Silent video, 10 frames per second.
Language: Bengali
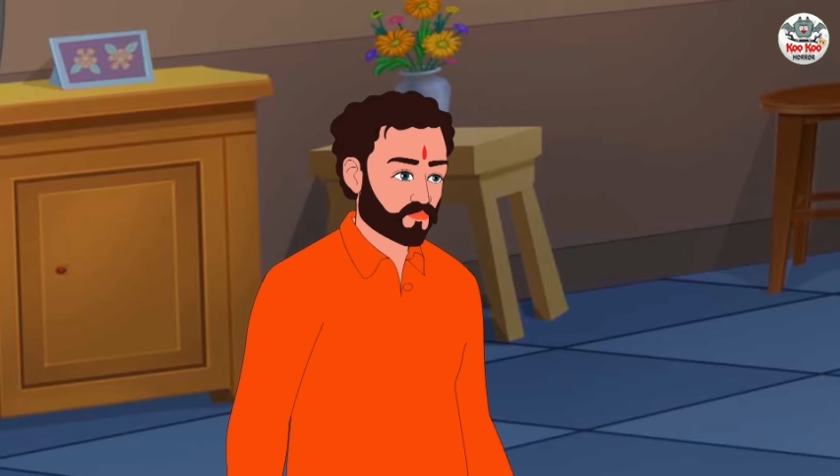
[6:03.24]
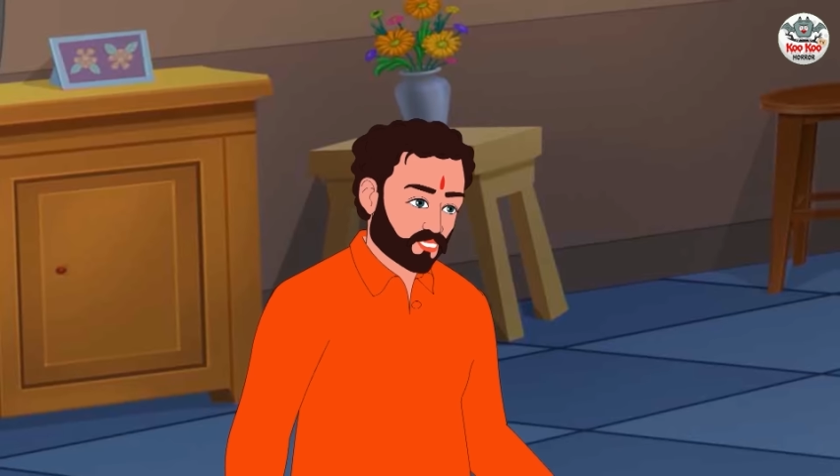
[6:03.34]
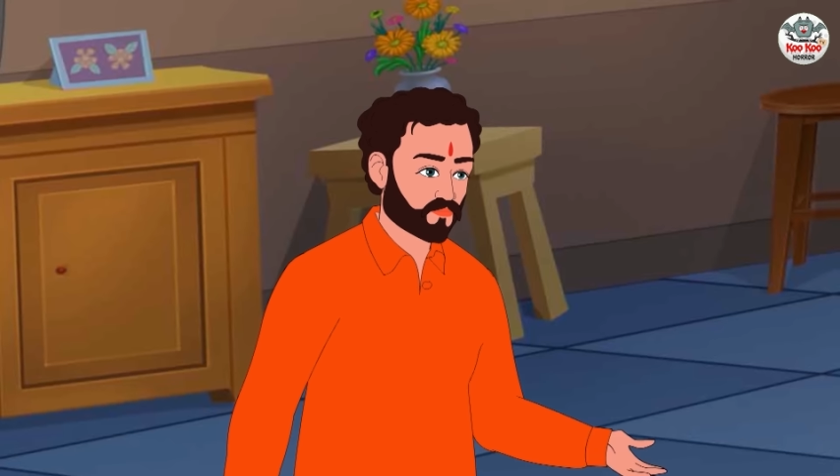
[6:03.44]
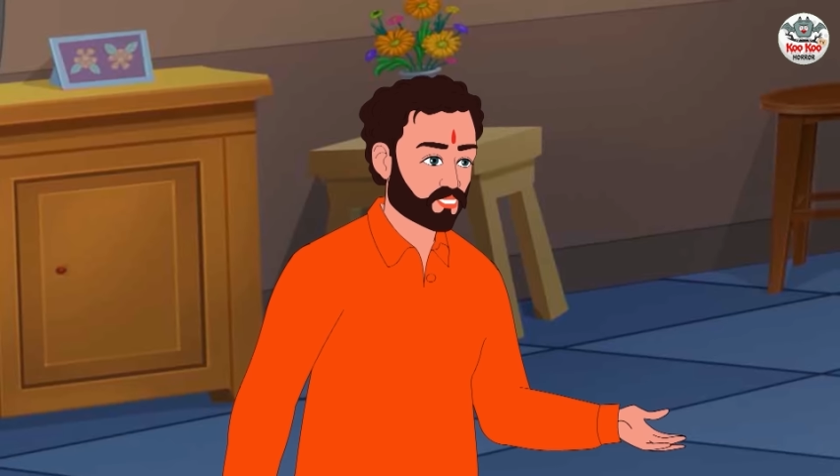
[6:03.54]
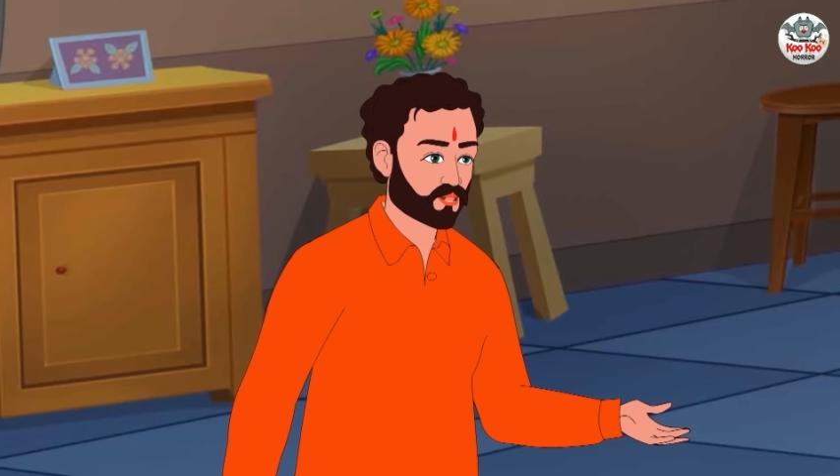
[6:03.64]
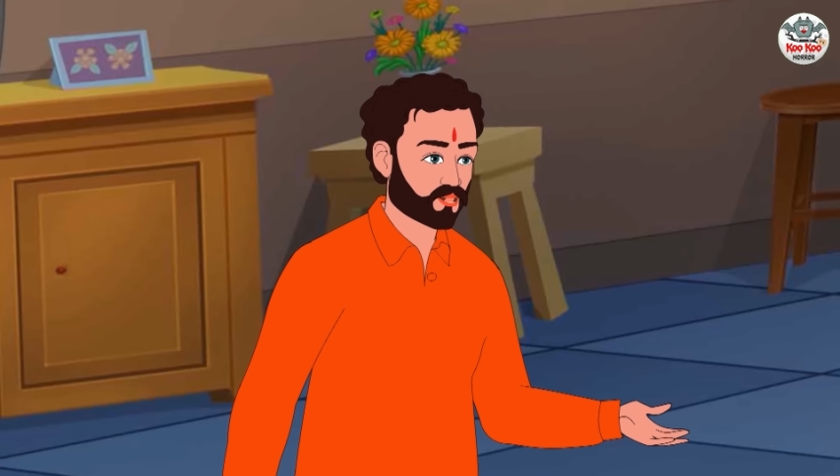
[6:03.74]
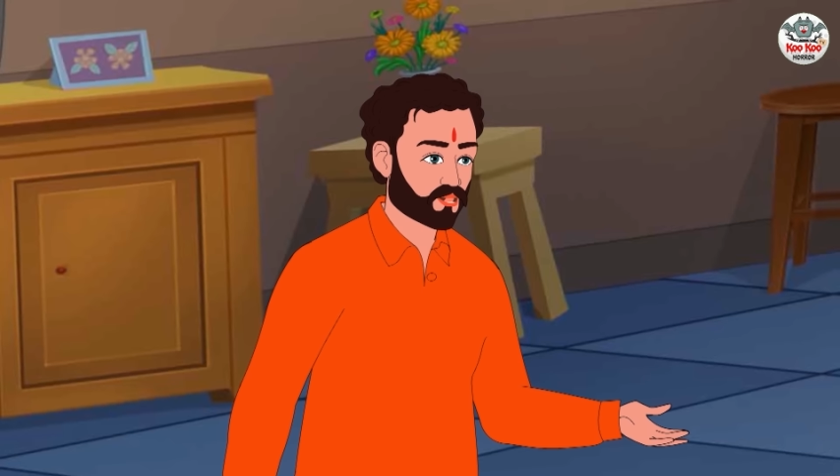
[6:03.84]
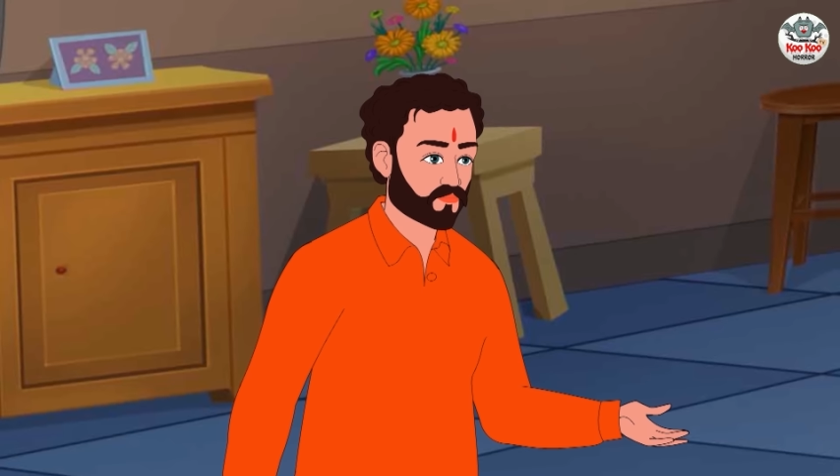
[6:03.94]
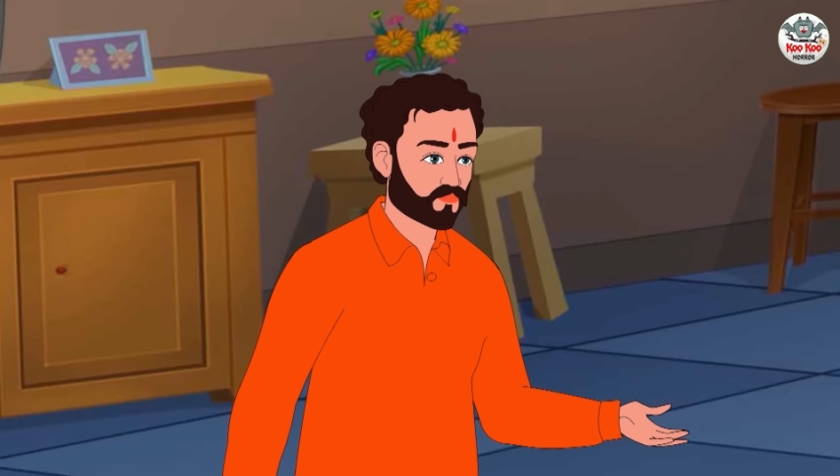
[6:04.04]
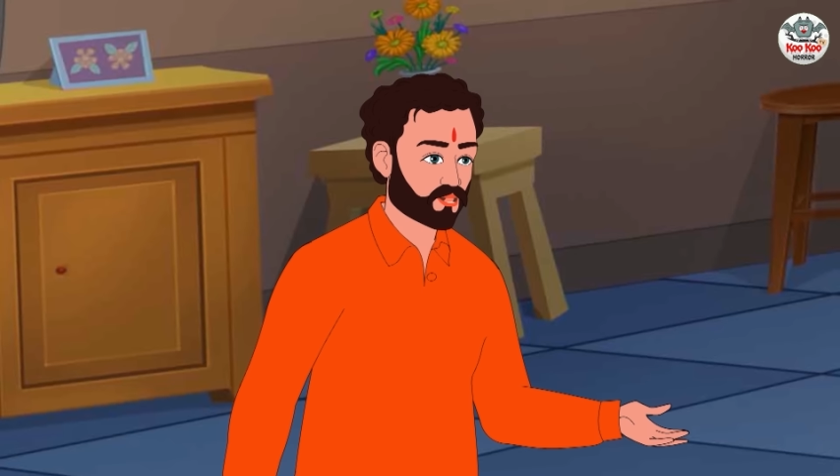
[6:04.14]
কে তুই
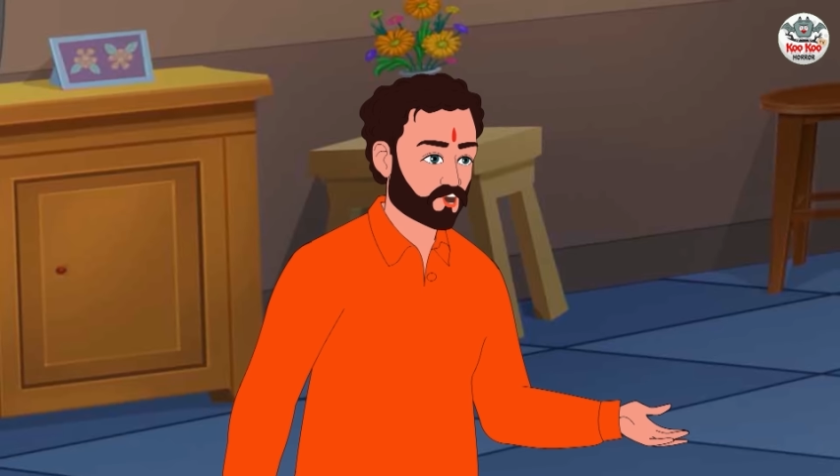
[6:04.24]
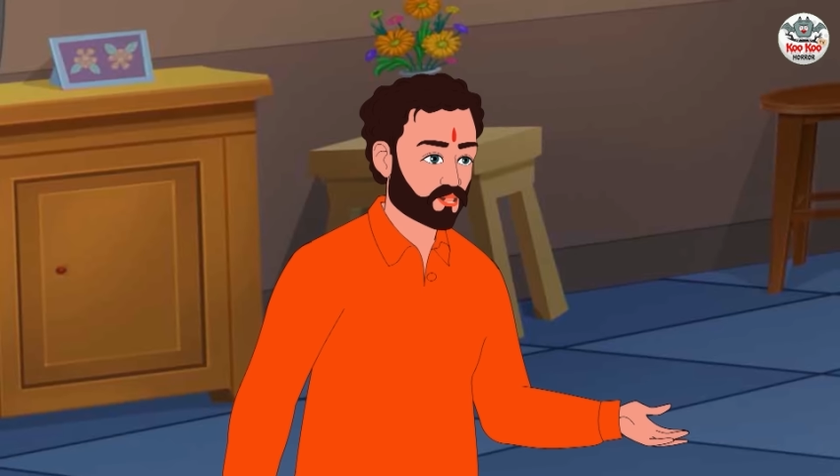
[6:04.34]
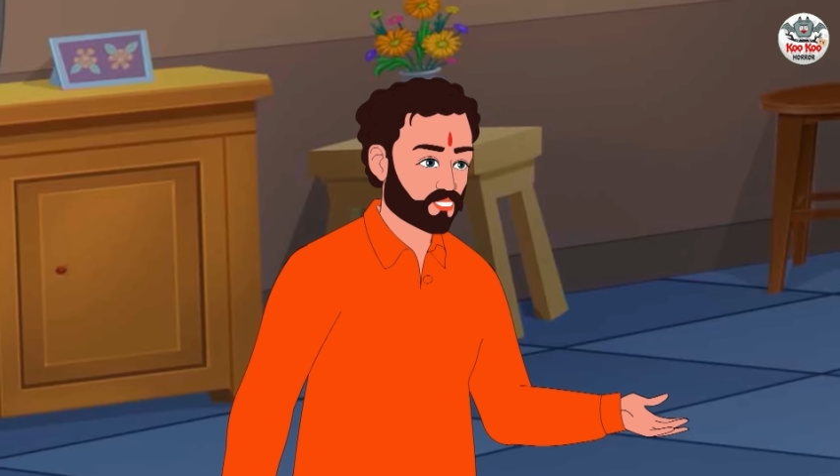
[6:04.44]
এই